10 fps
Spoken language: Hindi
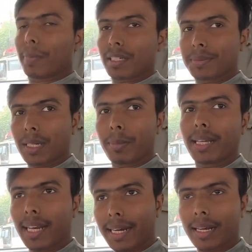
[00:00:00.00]
प्लस मैंने
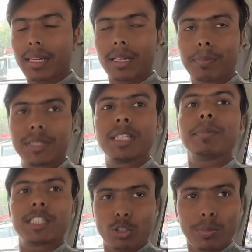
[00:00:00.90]
भैया ने पीछे
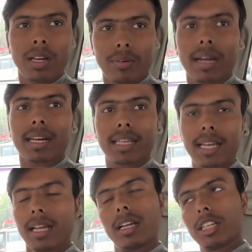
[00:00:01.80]
बेस टू भी लगवा रखी
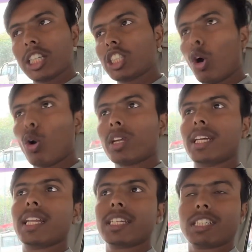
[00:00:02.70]
है ठीक है और
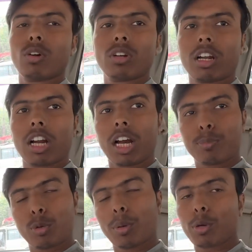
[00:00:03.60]
खिलके साउंड आ रहा है
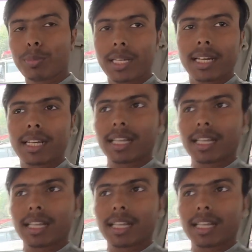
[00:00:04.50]
भी बहुत बढ़िया निकल